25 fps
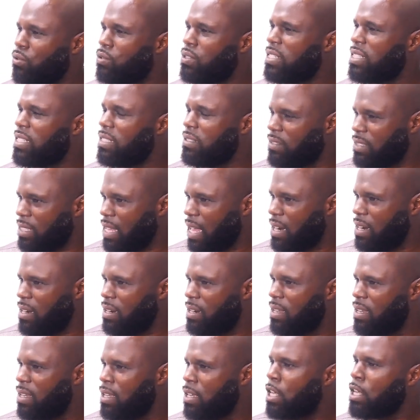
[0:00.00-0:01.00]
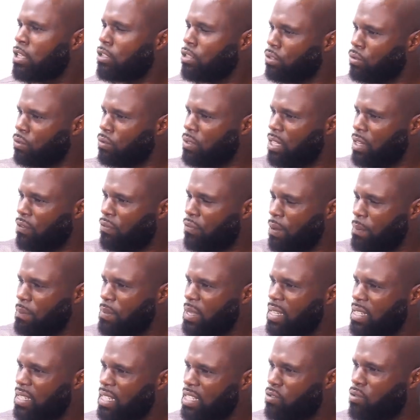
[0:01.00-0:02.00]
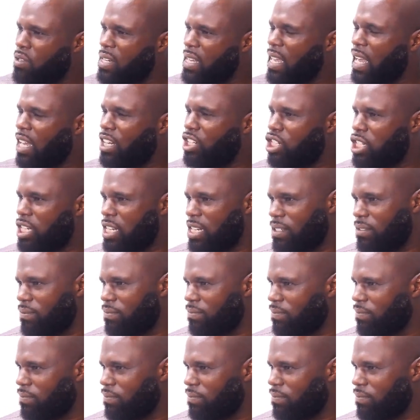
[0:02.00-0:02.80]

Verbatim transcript: occidentale, ce sont ces familles, ces oligarchies,